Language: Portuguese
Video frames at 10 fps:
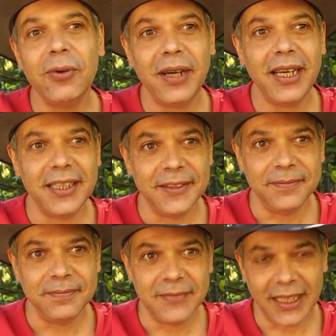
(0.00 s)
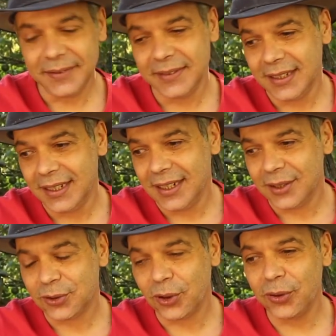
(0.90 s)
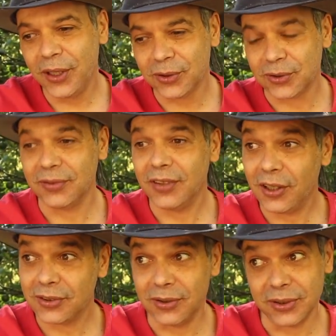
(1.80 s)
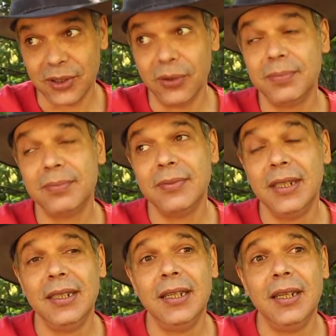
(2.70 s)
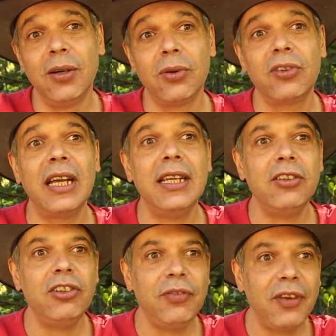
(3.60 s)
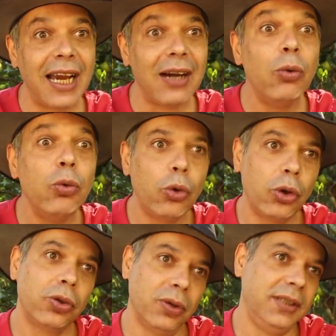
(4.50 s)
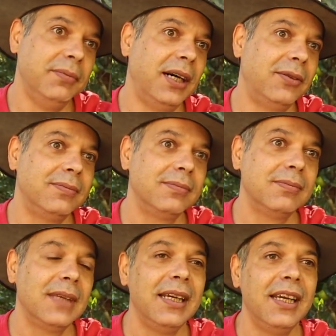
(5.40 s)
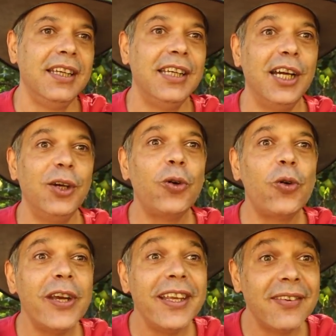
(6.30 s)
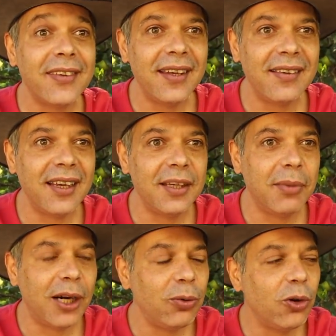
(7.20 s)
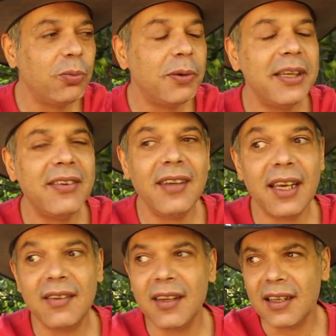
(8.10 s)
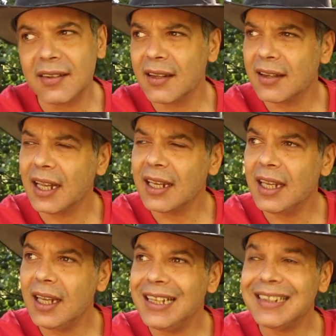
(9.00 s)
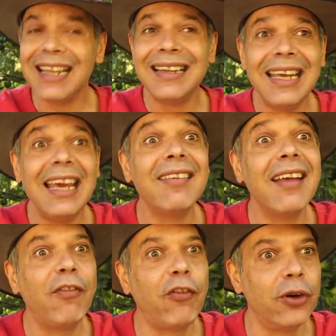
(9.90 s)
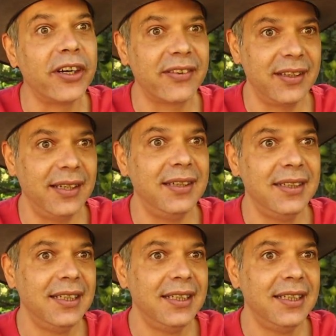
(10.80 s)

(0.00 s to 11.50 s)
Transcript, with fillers: com ele né? É o Sr. Wilson. Eu falei, ó, oh, Sr. Wilson, eu, eu gostaria de ficar com o couro do animal. E aí eu conheci esse animal, o Lumumba dizia que sim, que você tem que entender essa força, né?